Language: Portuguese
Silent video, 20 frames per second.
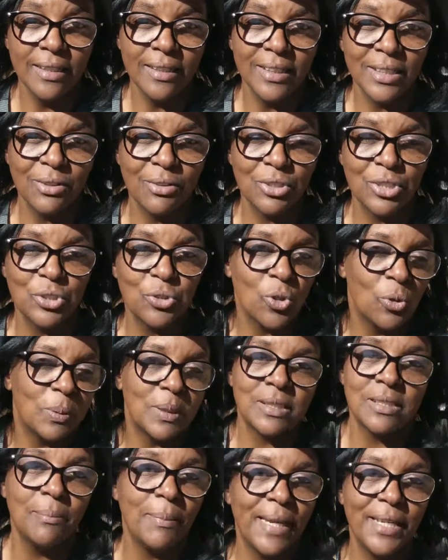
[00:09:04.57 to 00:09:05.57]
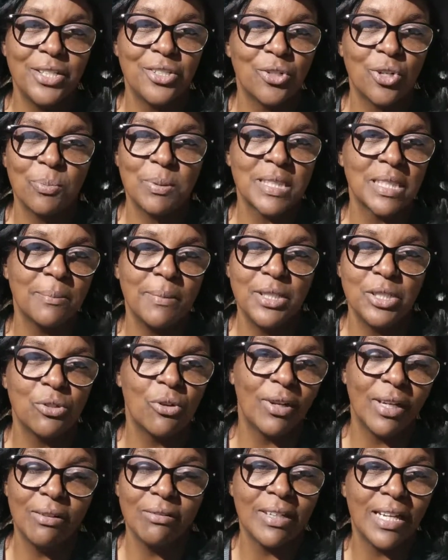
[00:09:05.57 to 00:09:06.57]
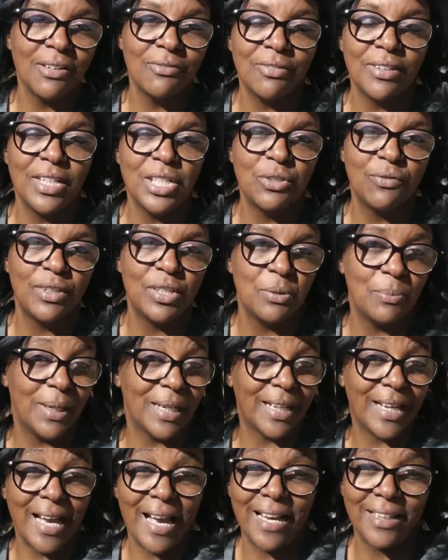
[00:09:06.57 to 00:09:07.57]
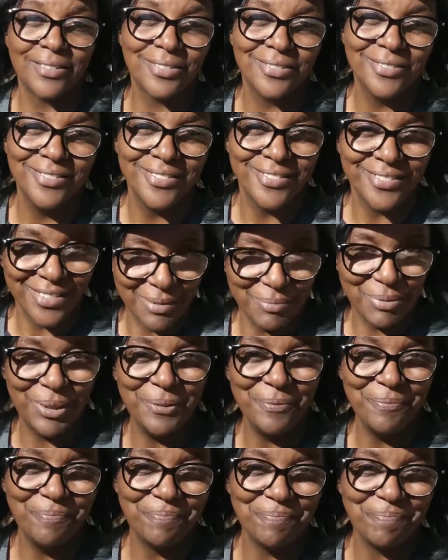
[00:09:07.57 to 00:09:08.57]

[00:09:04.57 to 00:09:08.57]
Então a gente compra semente, compra semente, qualquer lugar vende, vende mercado, tá bom?